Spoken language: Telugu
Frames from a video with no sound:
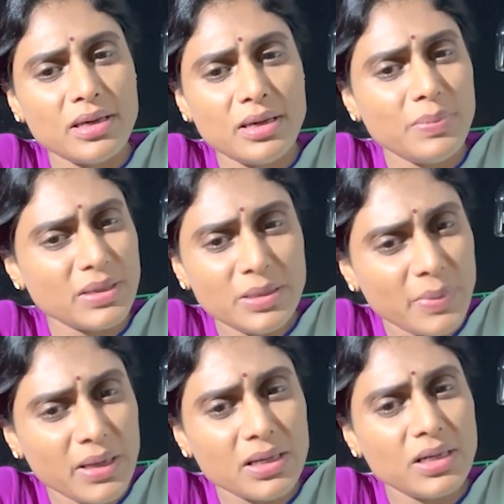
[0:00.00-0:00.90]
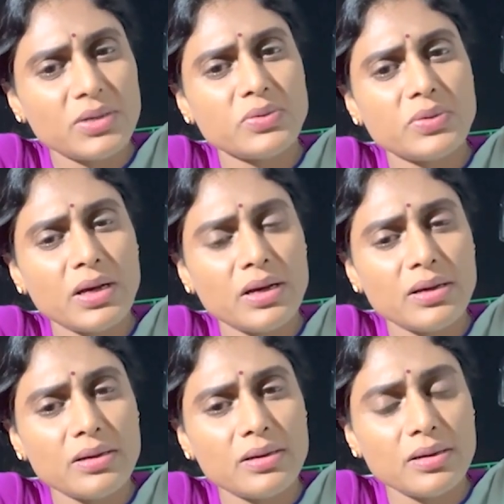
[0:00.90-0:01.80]
ఏ పని పాట లేకుండా
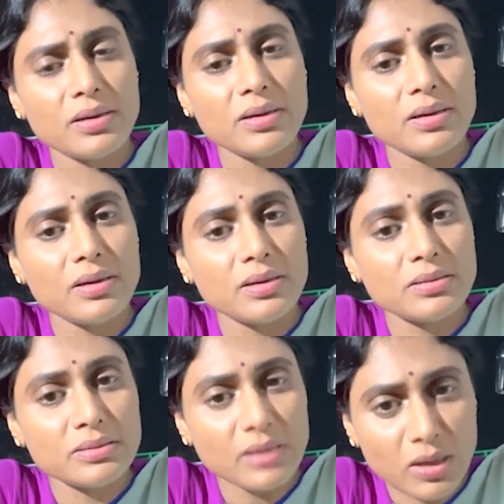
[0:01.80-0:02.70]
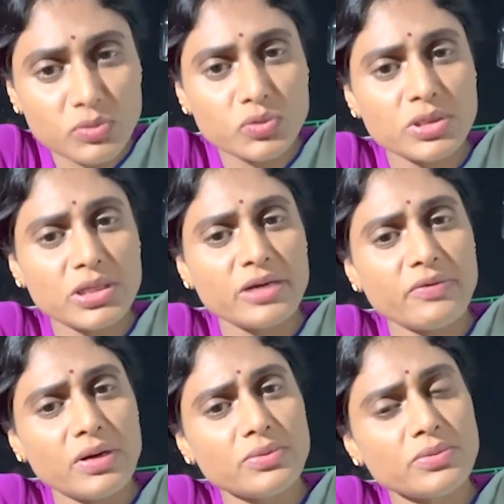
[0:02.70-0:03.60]
తాగుతూ
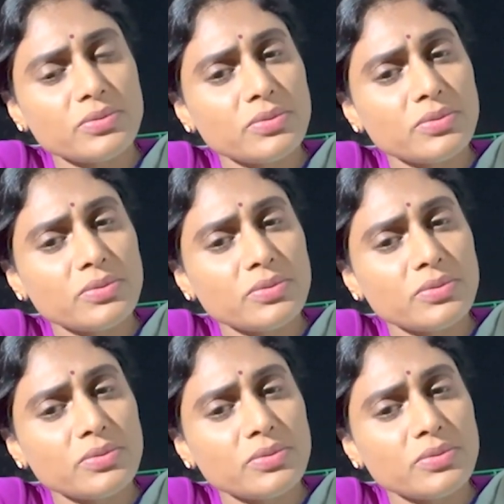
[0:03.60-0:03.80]
తిరిగేవాడు